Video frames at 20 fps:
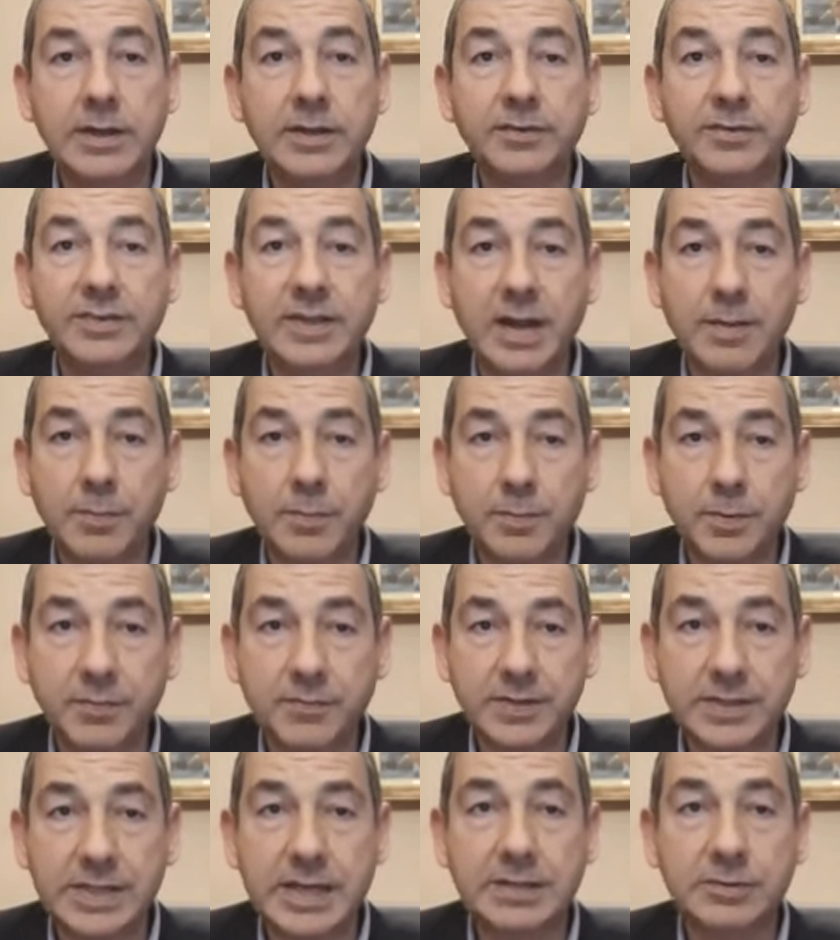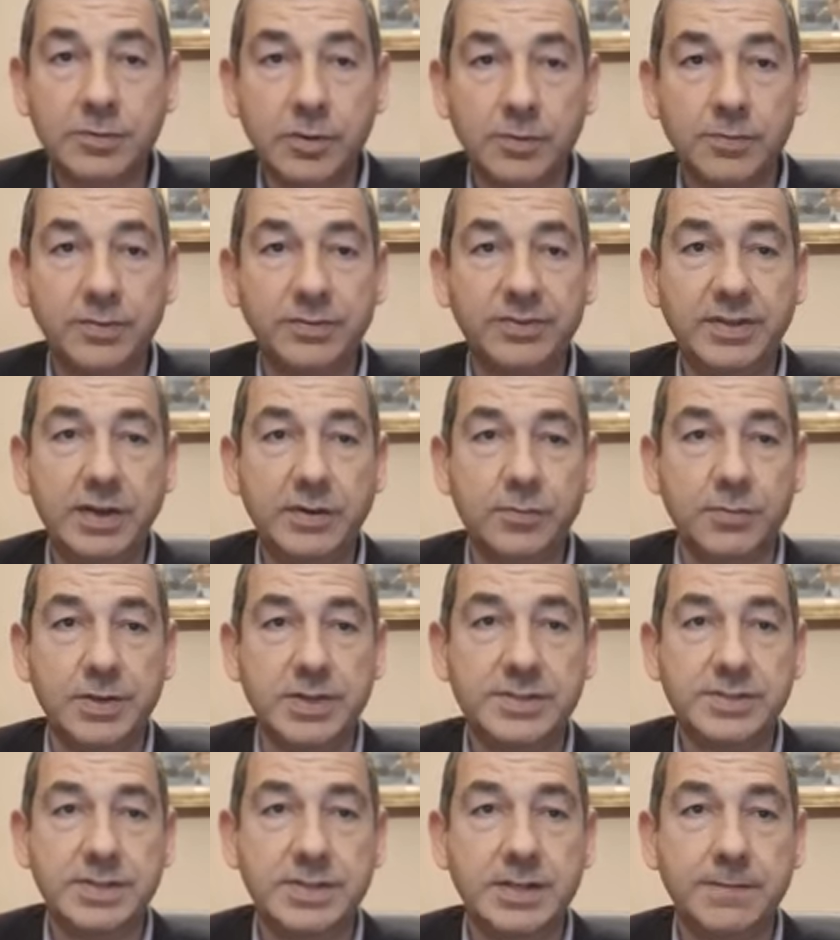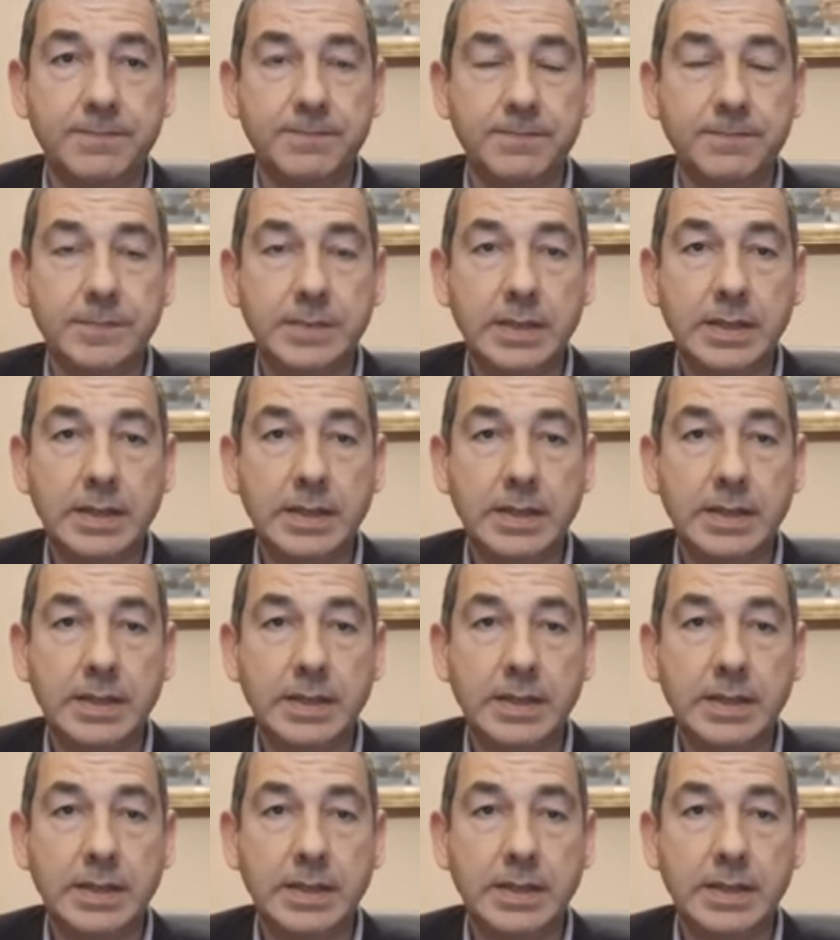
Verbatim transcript: stiamo provvedendo a questi acquisti